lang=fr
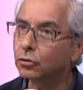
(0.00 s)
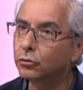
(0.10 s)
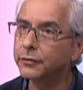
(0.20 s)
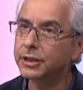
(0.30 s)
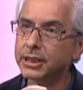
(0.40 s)
à
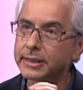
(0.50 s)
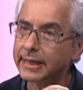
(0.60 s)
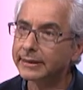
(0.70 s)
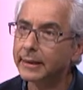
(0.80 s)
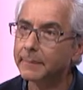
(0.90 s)
trouver chez
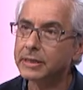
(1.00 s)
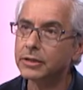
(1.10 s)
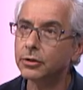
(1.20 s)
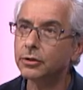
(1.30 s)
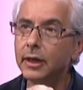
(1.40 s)
certains
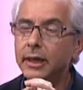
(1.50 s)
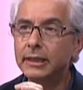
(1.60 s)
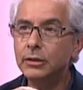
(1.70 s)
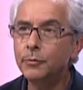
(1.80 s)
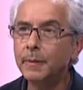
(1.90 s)
patients
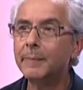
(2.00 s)
qui nous